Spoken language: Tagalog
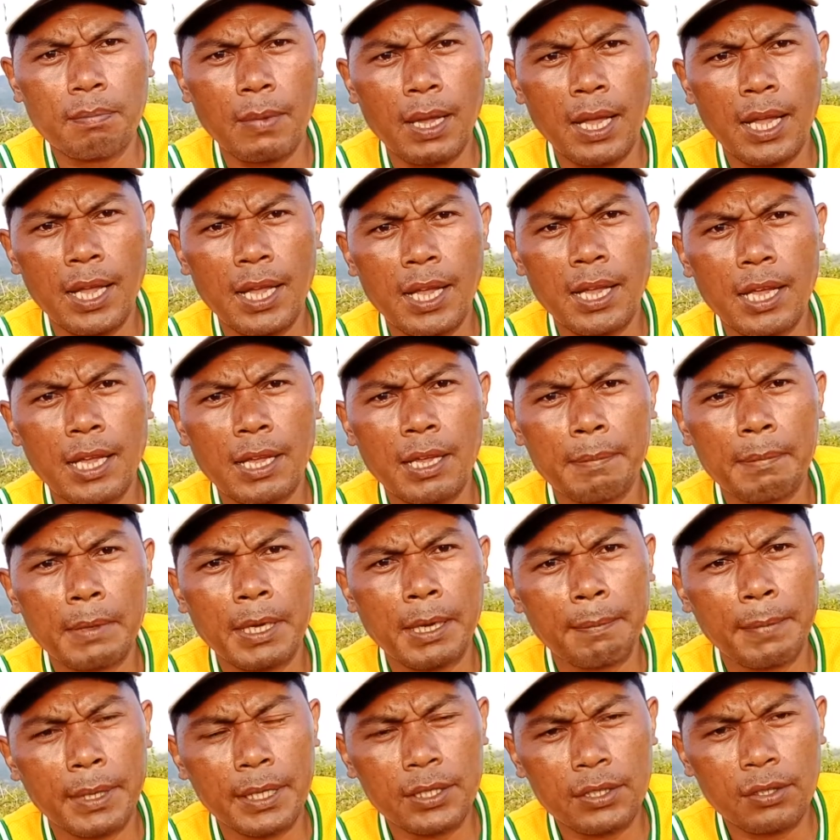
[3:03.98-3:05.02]
uh, mga
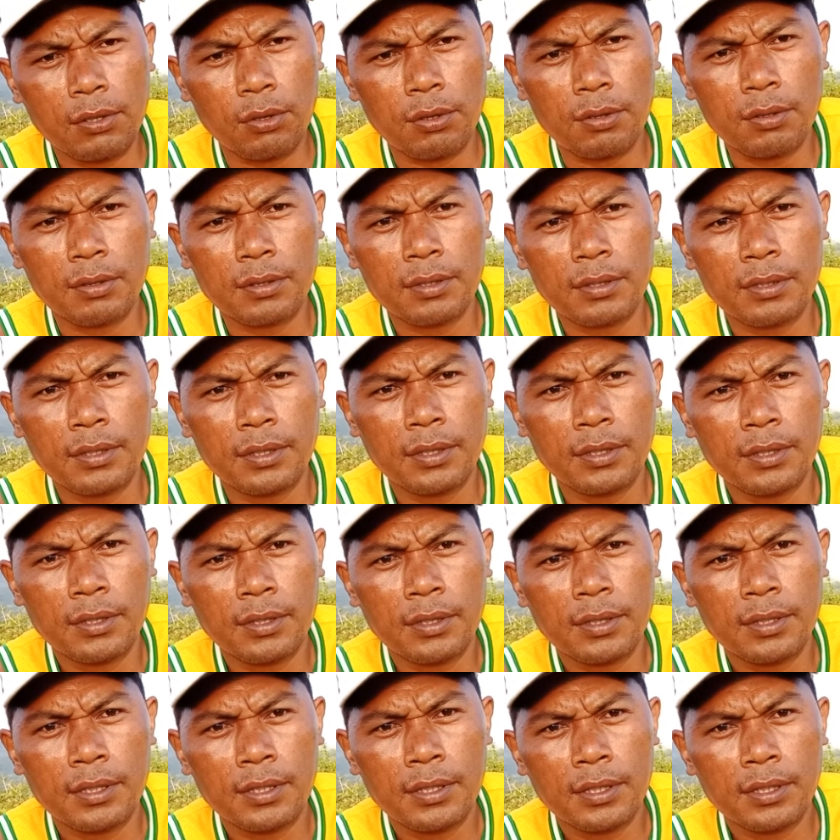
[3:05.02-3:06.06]
video.
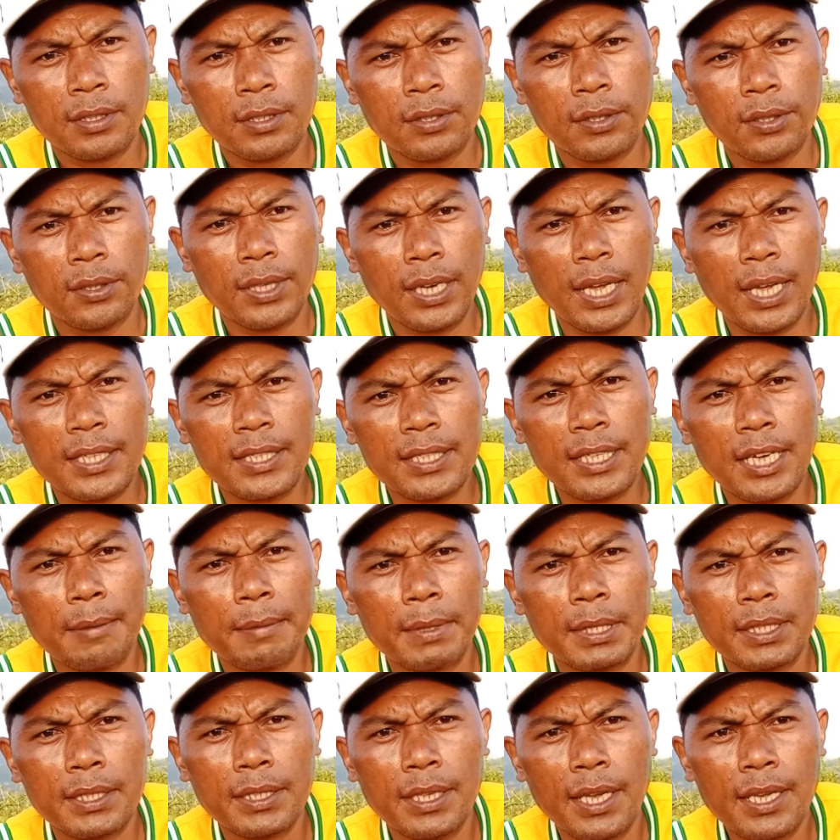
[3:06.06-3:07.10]
Og daghang
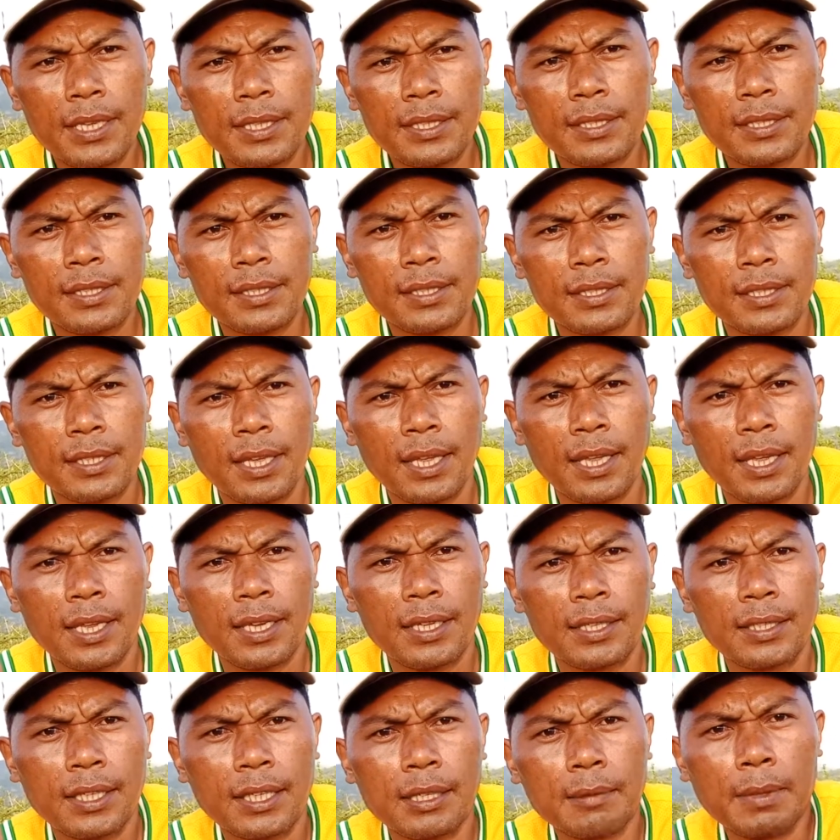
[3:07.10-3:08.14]
salamat guys
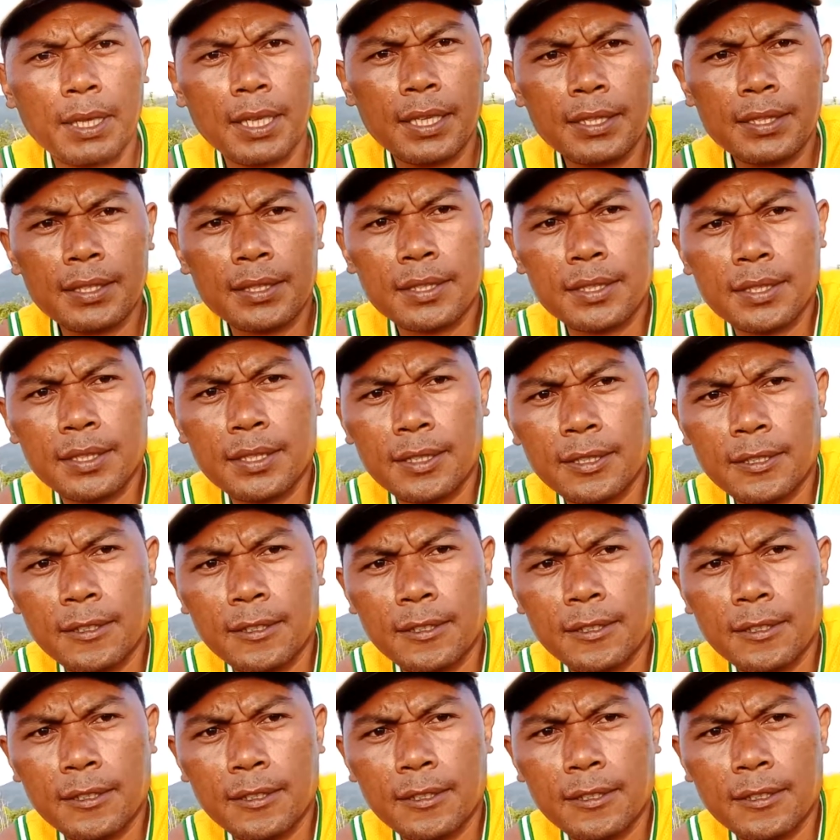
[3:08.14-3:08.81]
and God bless.